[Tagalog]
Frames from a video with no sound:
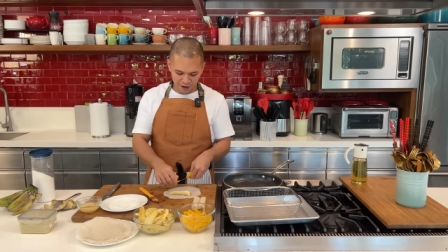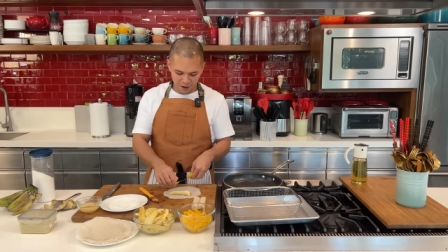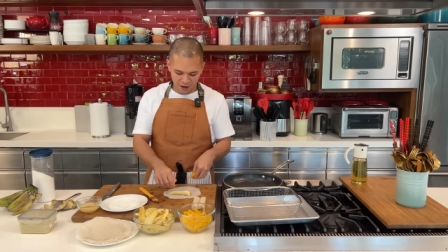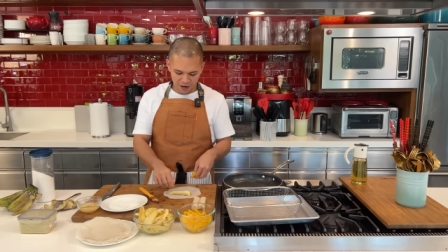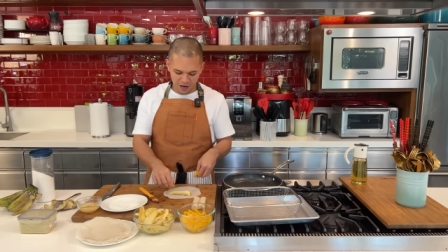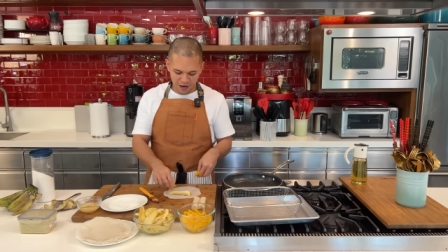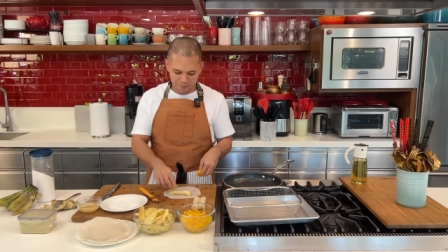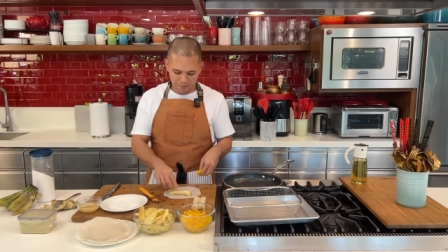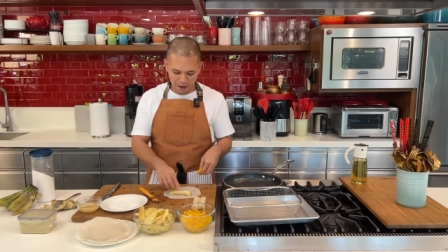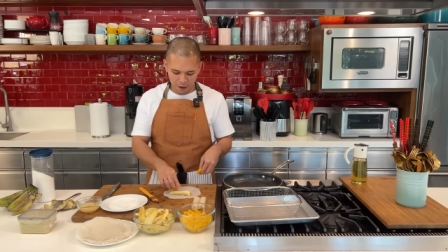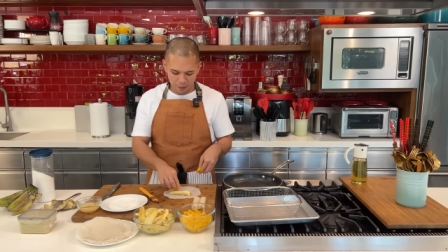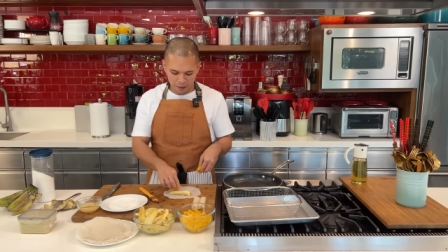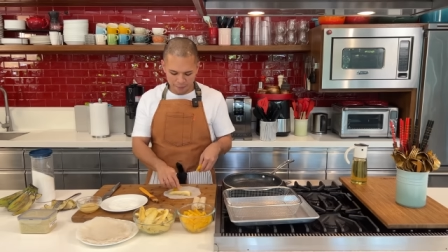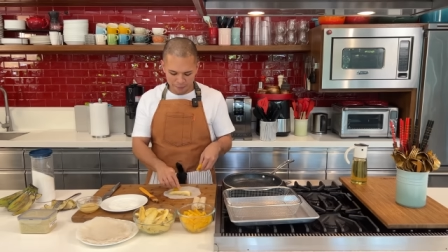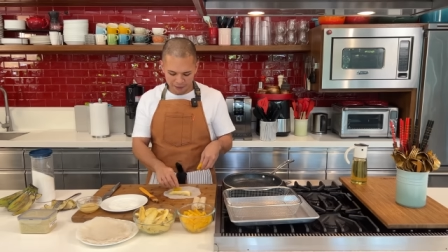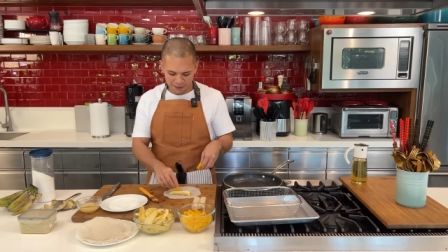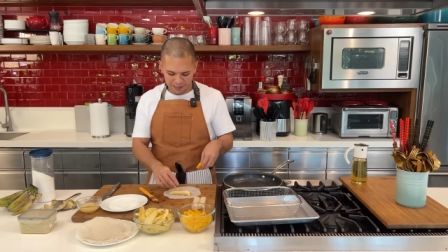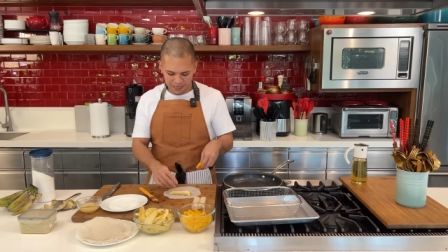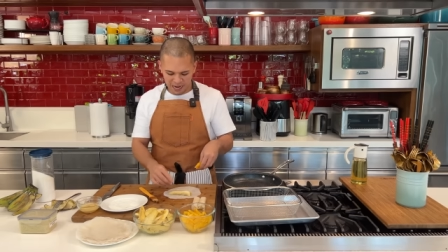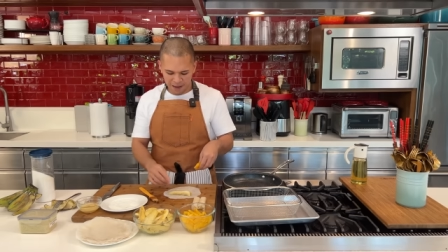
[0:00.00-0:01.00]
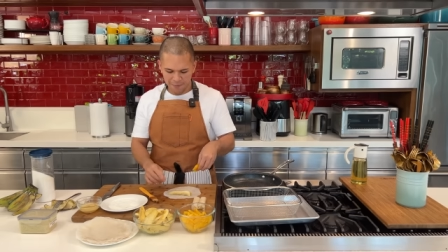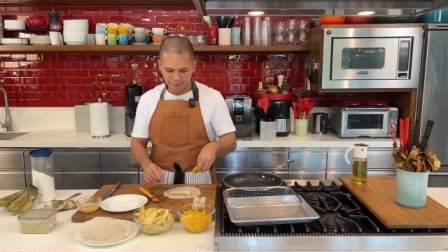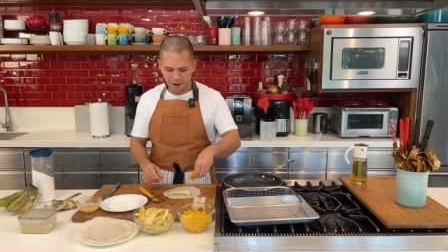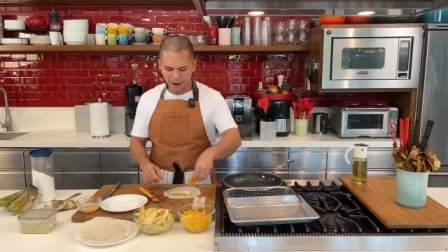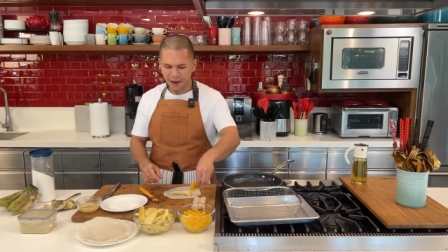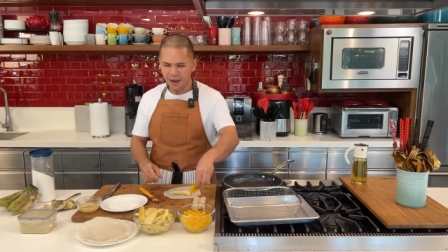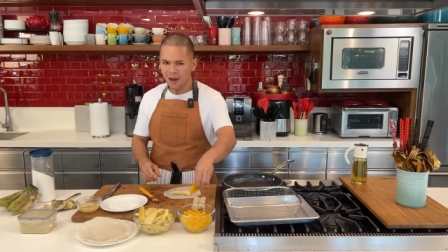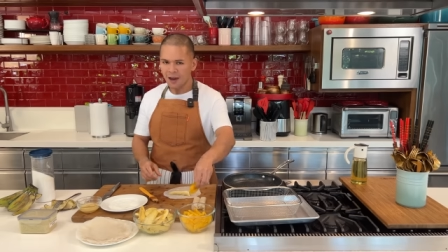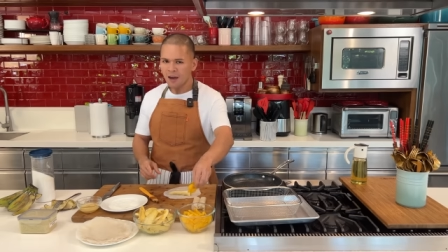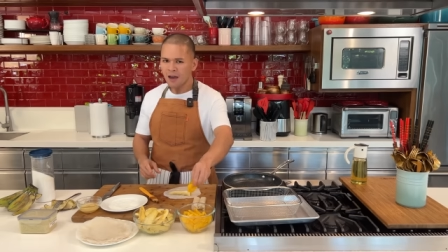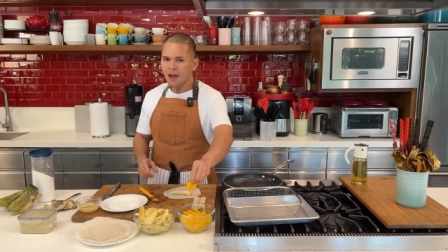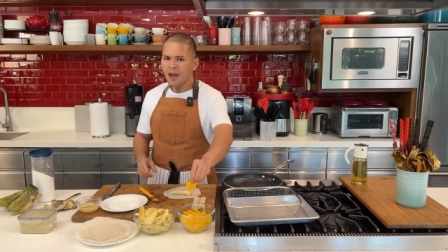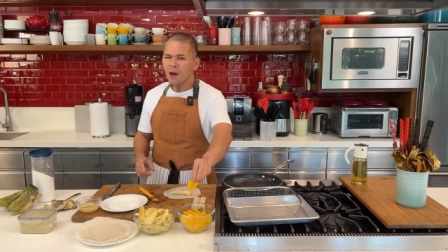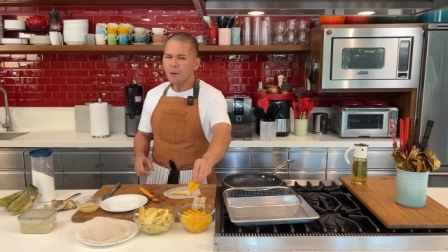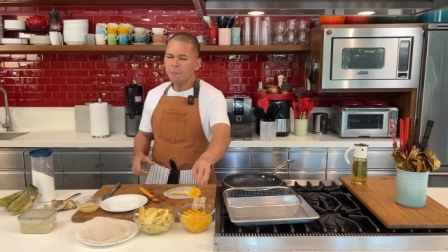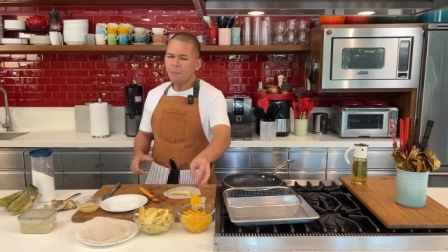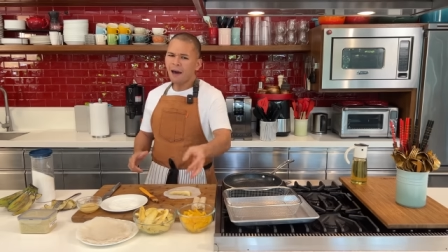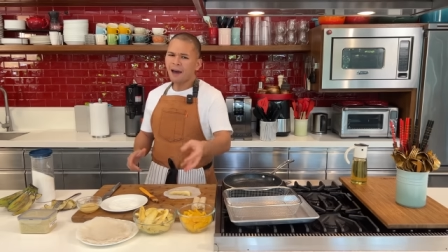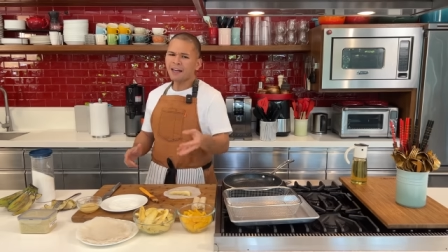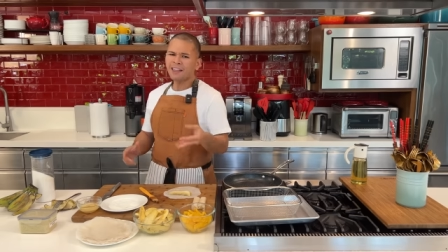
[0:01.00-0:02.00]
O halimbawa, pag sinabi, ay,
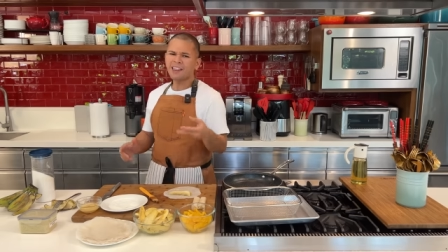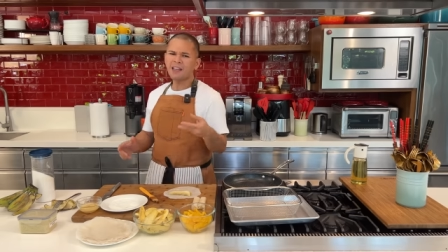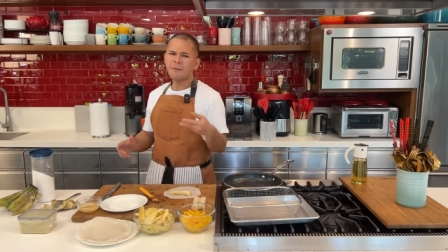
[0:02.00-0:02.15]
bakit